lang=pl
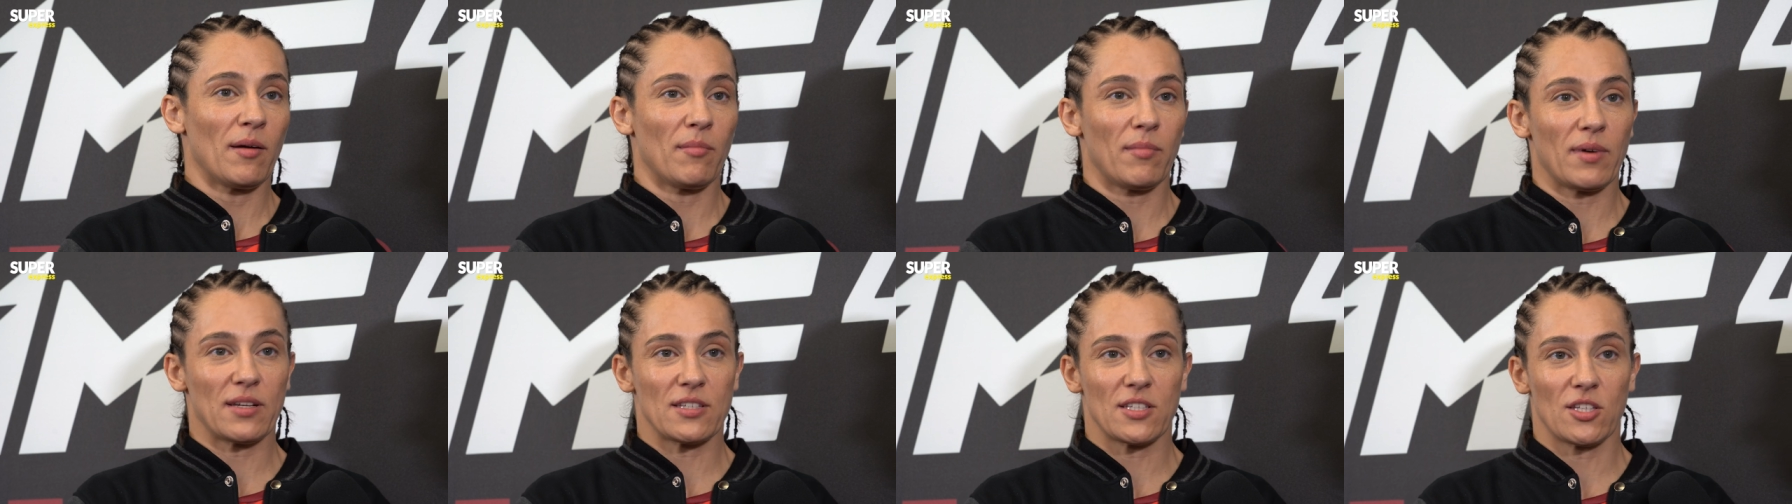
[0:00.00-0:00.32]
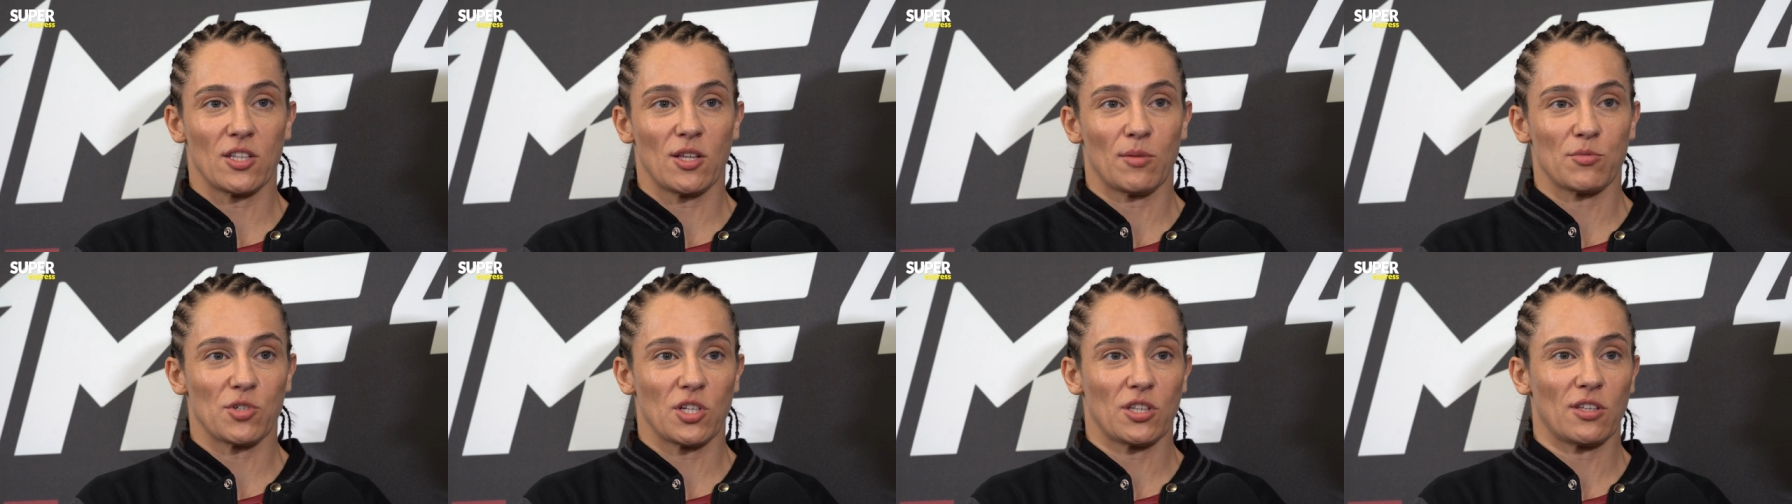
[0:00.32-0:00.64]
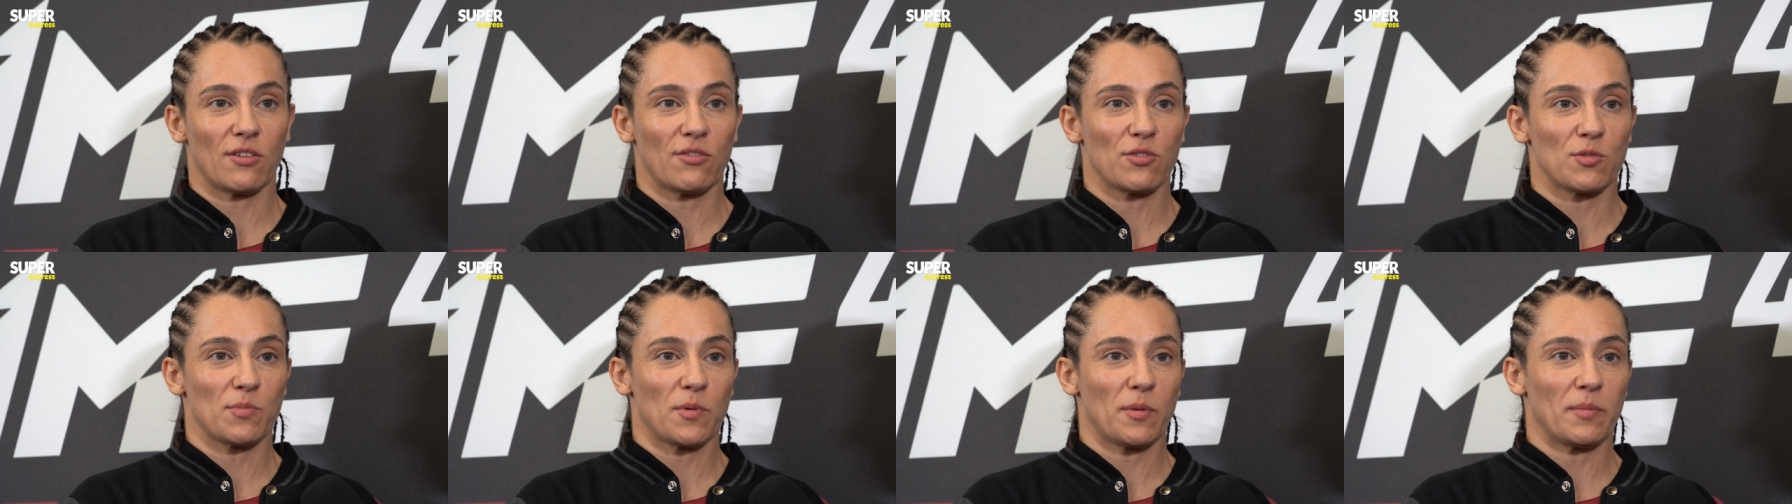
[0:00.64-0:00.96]
Bardzo dobrze
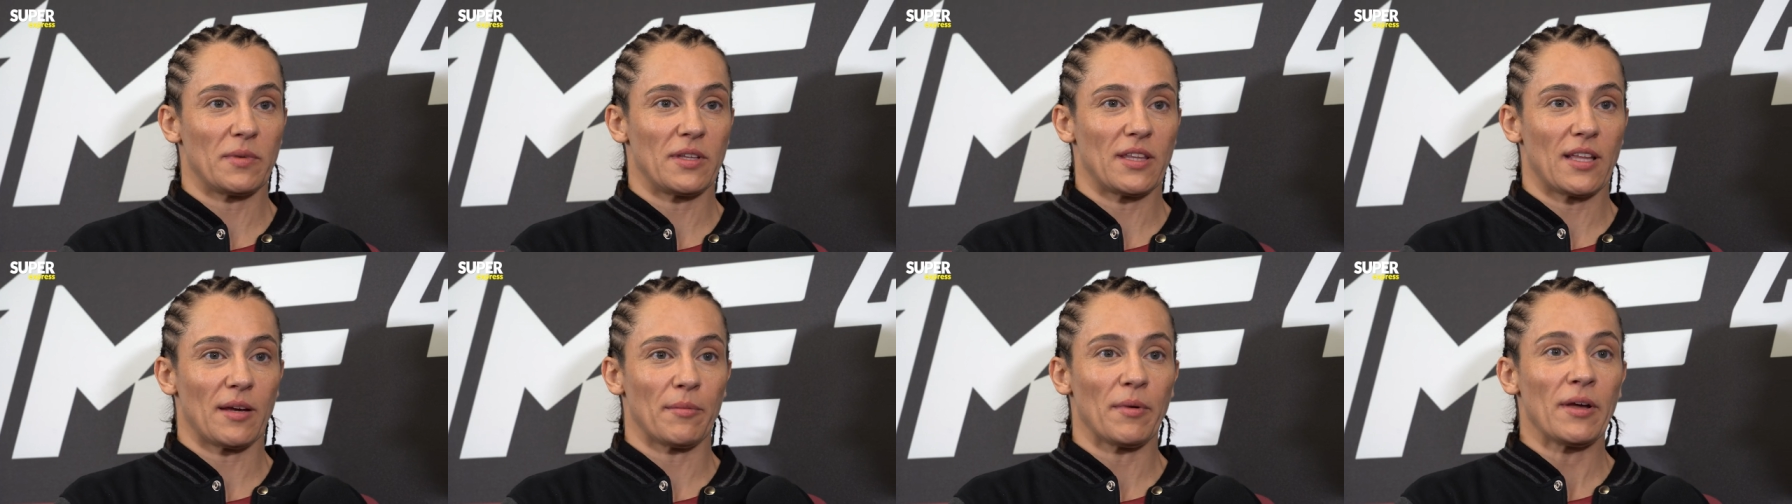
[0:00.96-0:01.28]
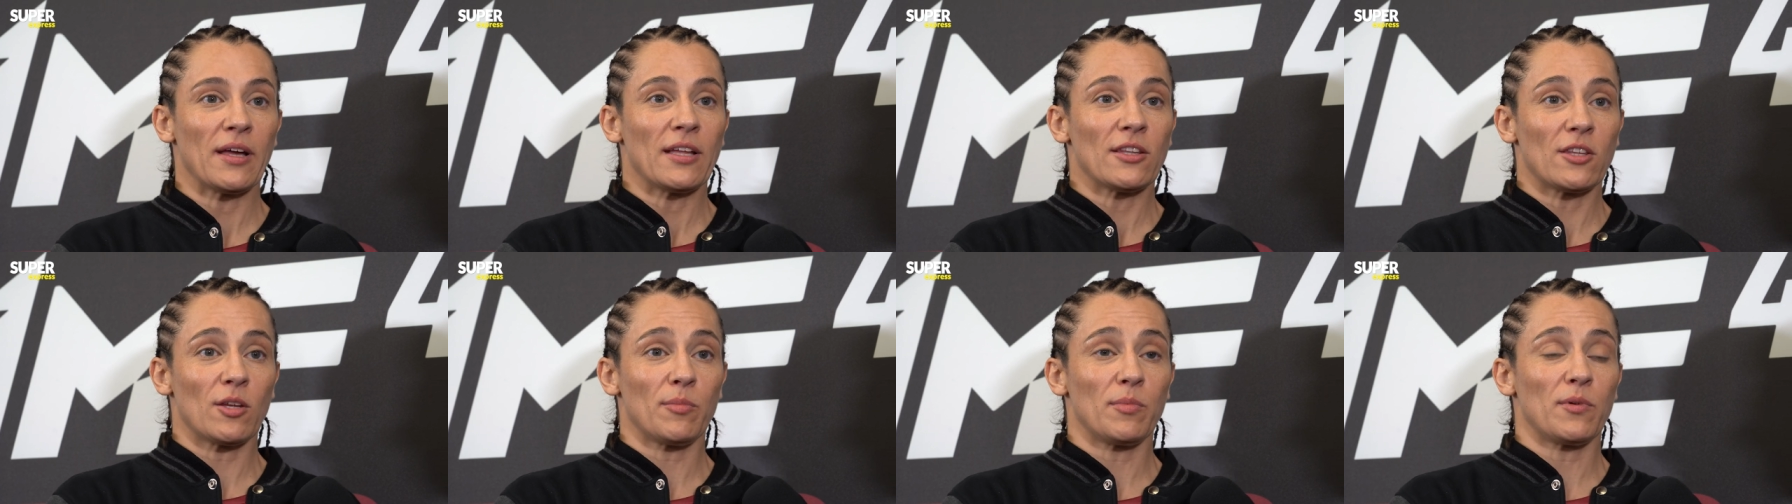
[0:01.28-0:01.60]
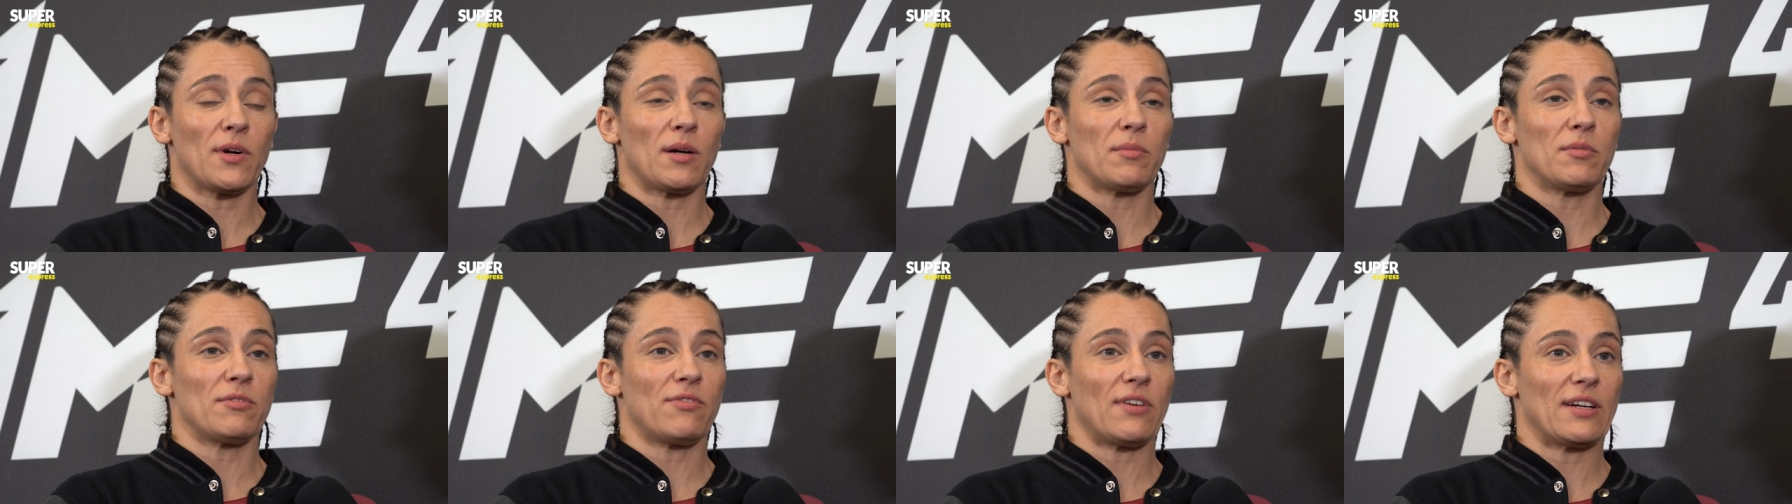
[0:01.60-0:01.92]
to wspominam. To
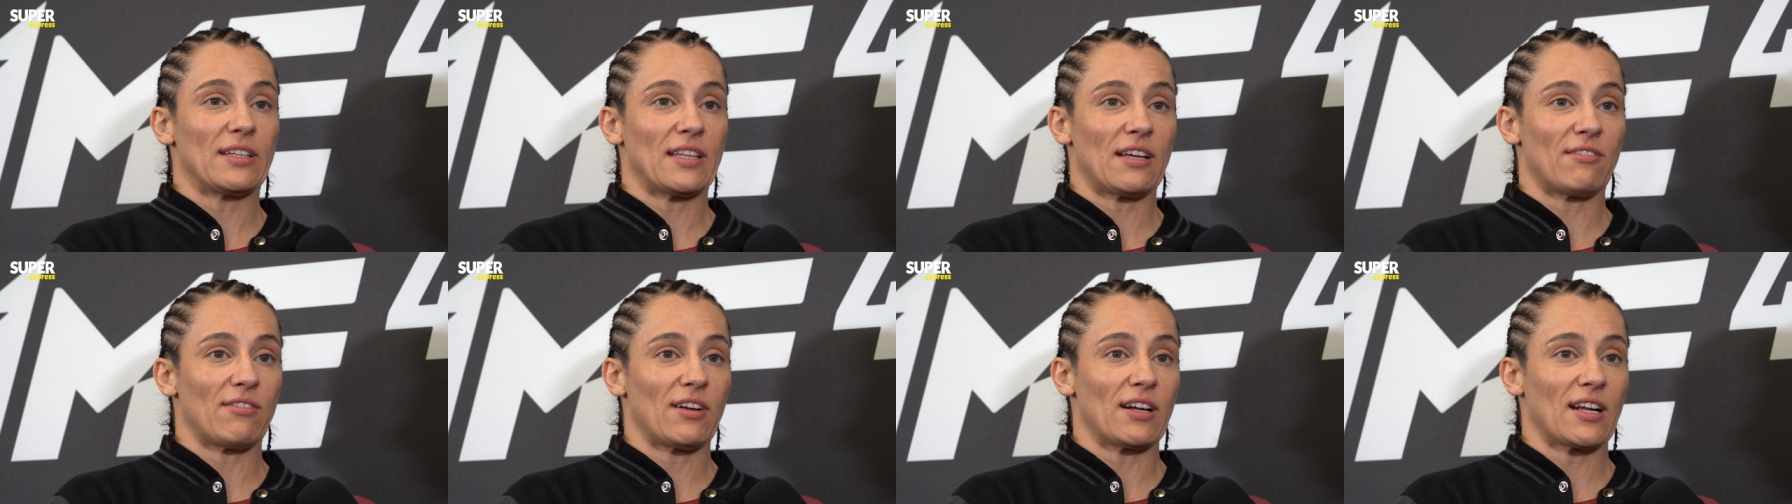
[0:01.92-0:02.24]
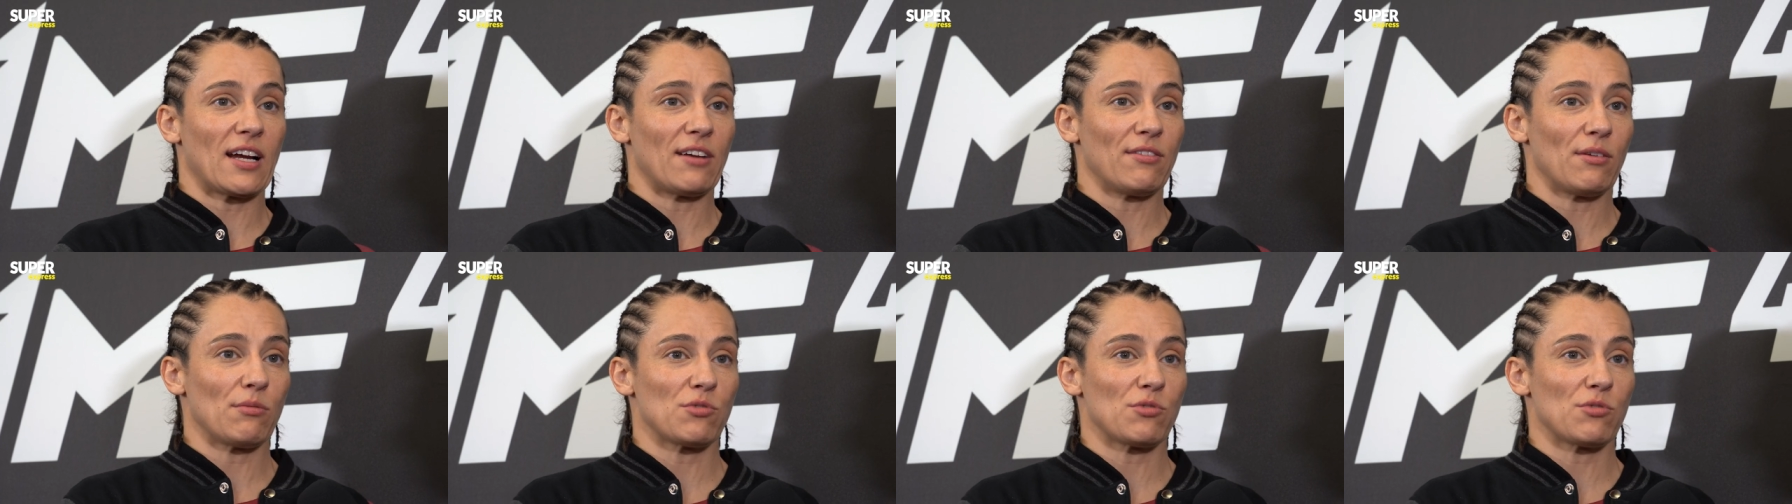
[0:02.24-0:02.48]
byłaby fajna walka.